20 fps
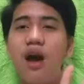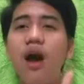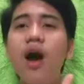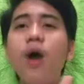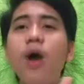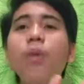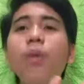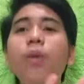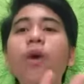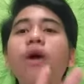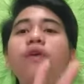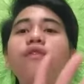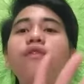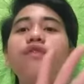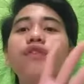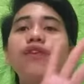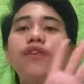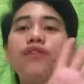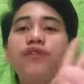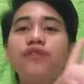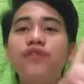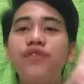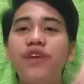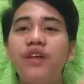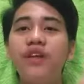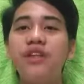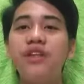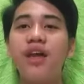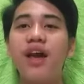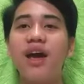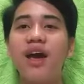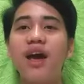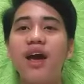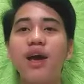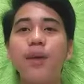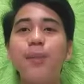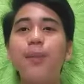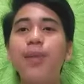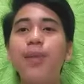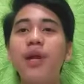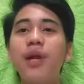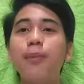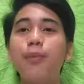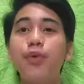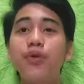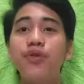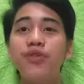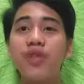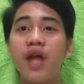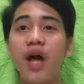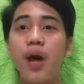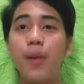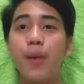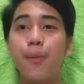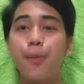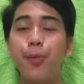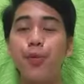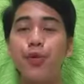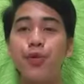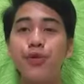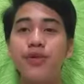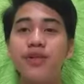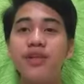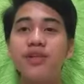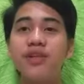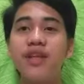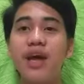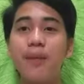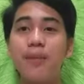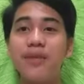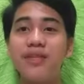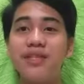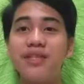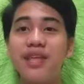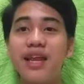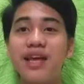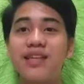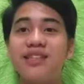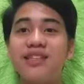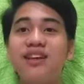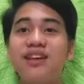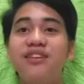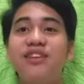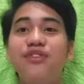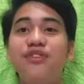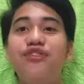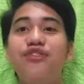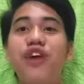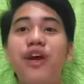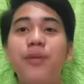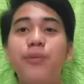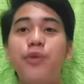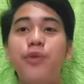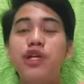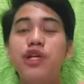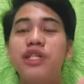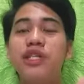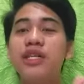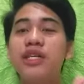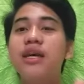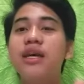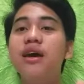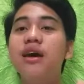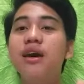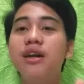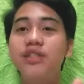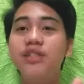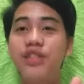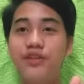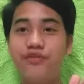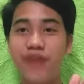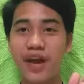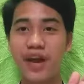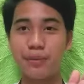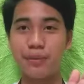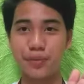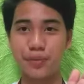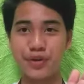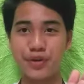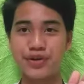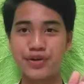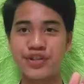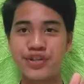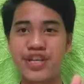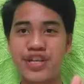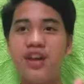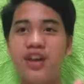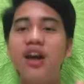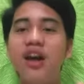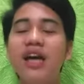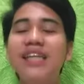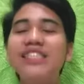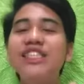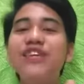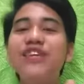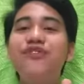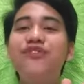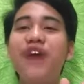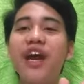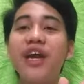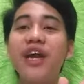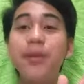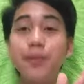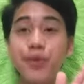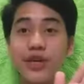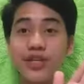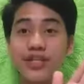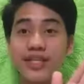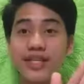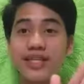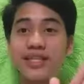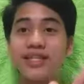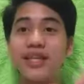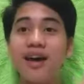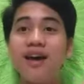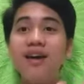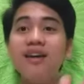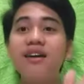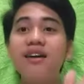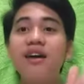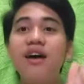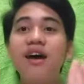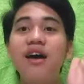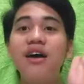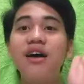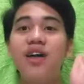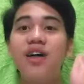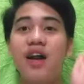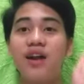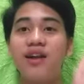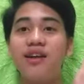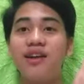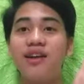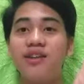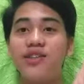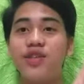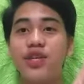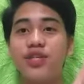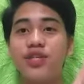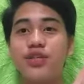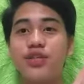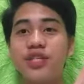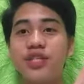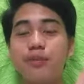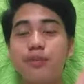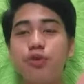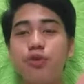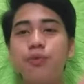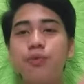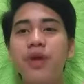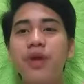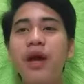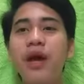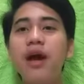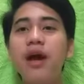Ang walk for faith ay pinapunta po namin sila sa Divine Mercy, Divine Mercy, Divine Mercy sa Garden Concession Cebu.